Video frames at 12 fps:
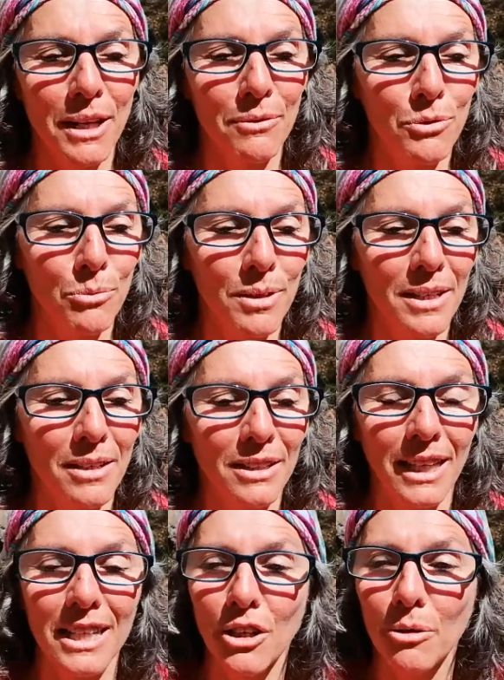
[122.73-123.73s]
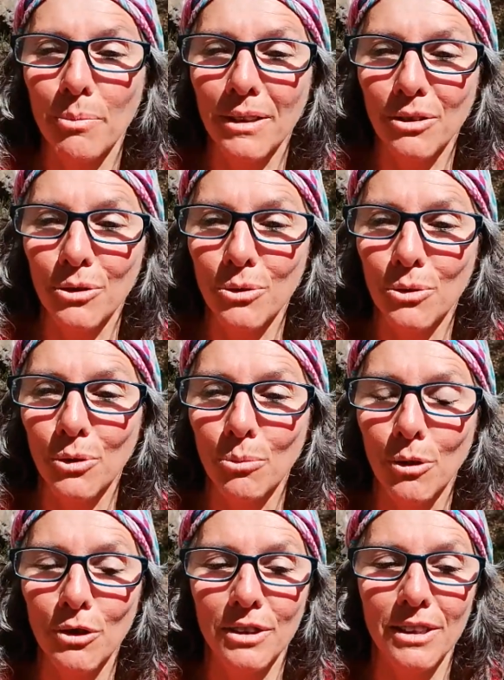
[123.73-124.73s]
à fumer très jeune parce que
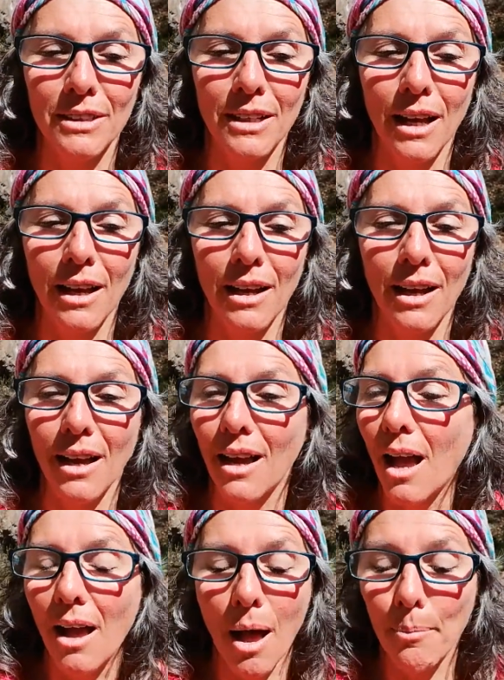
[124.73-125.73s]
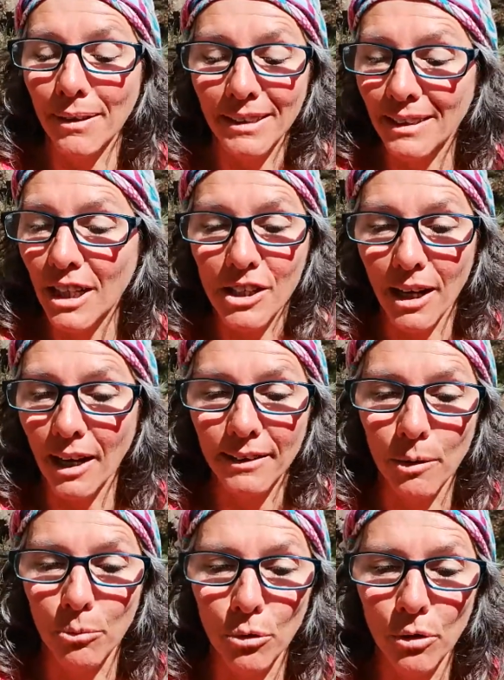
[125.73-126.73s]
justement, à partir d'un chagrin
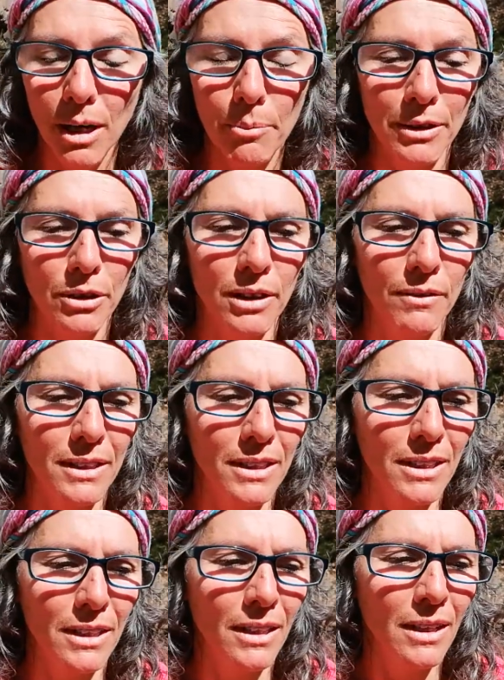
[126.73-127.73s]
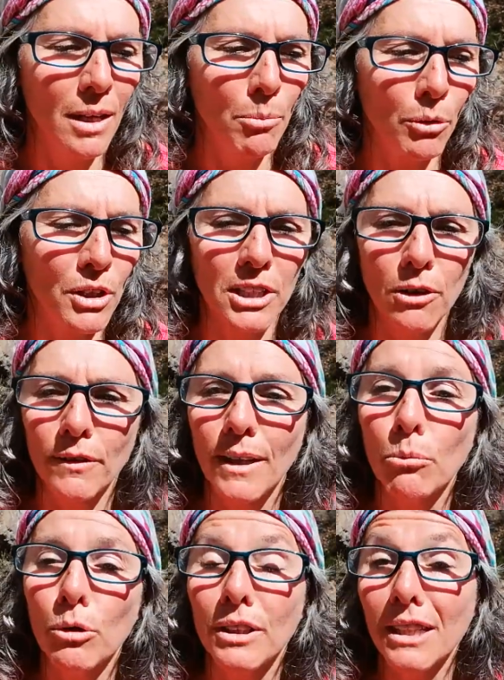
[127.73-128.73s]
d'amour, et la personne avec qui, pour qui j'étais en
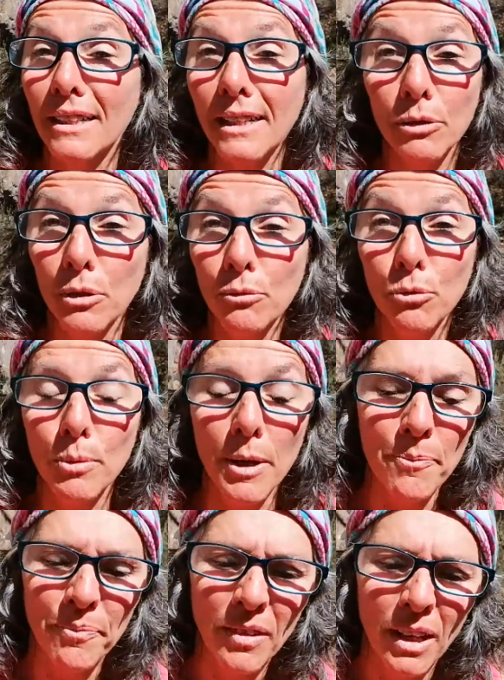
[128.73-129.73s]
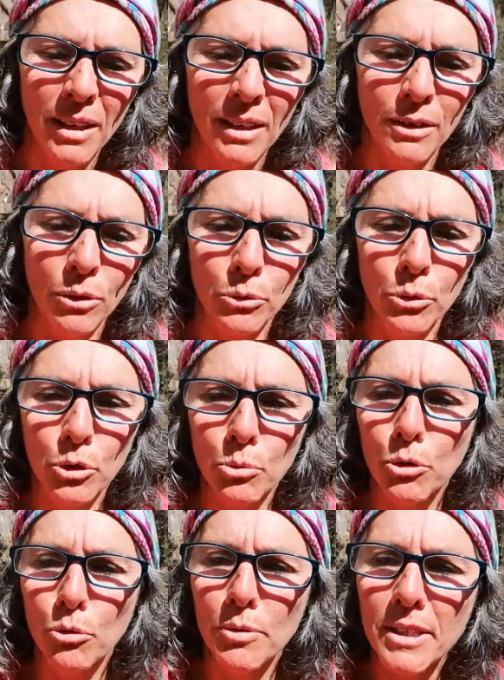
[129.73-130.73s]
amour, c'était quelqu'un qui fumait du coup, je me
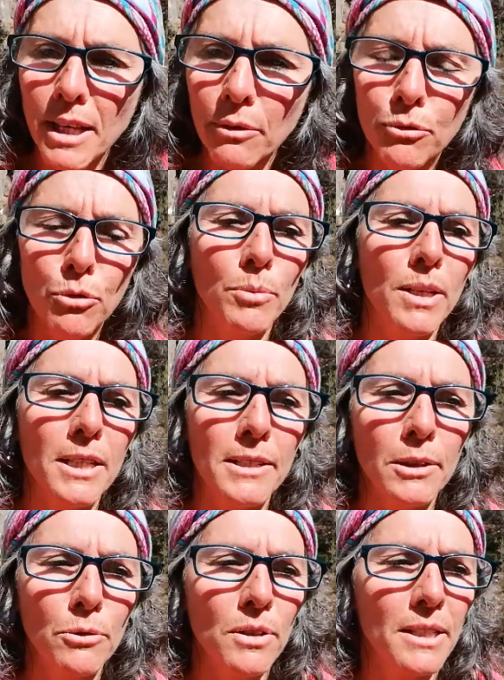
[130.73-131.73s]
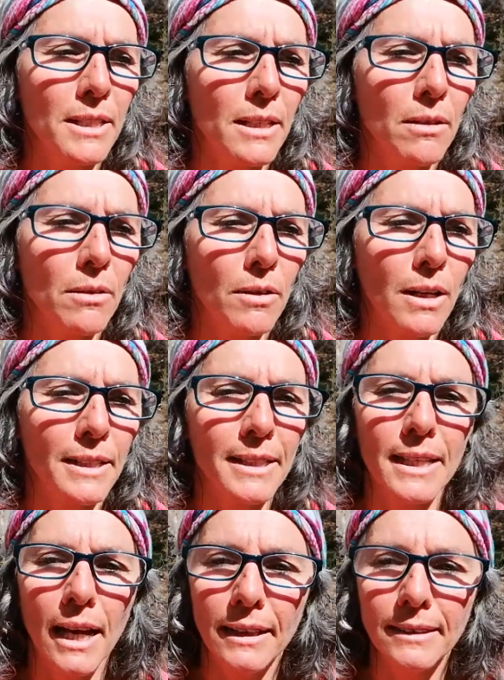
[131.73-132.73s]
suis mise à fumer et j'ai utilisé la
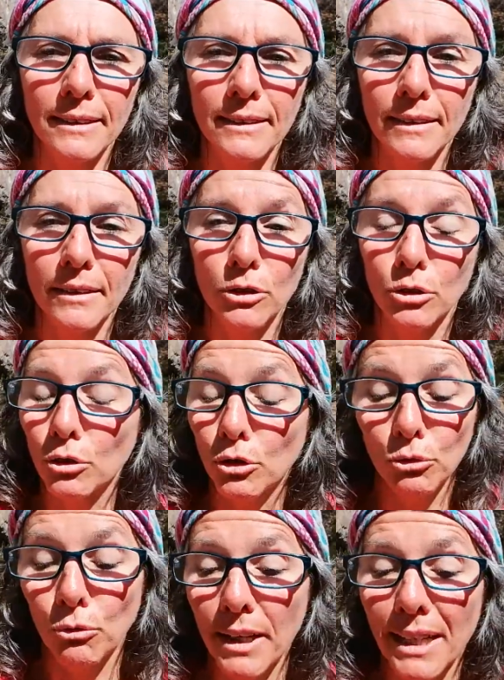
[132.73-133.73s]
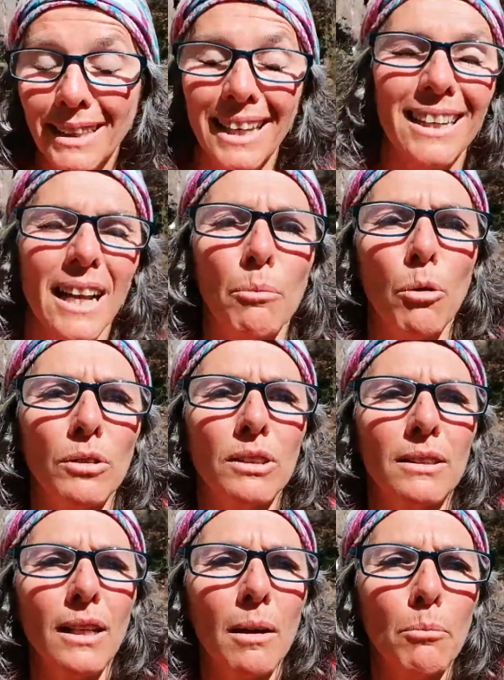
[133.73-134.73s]
cigarette. C'était, euh, je, voyais très clairement que
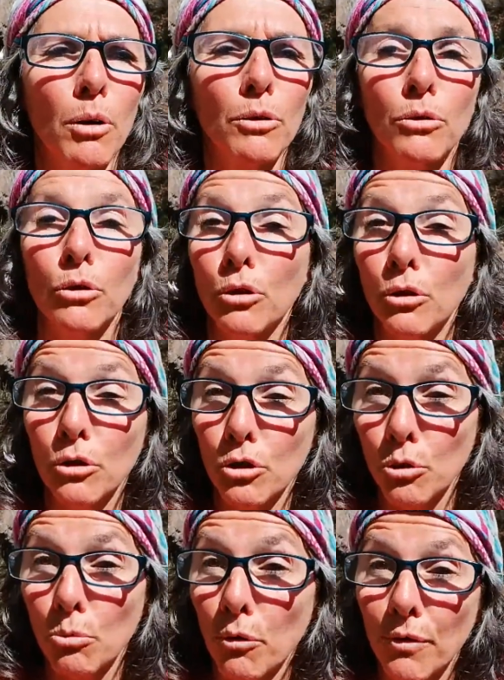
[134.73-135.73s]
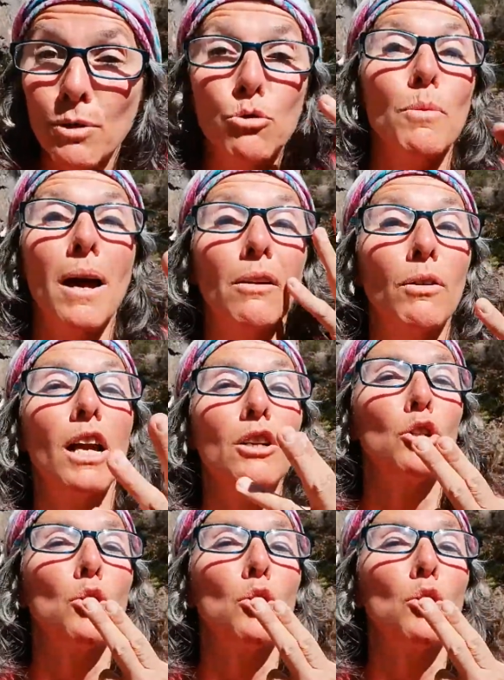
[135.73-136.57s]
c'était un mode de je me fais du mal. Voilà.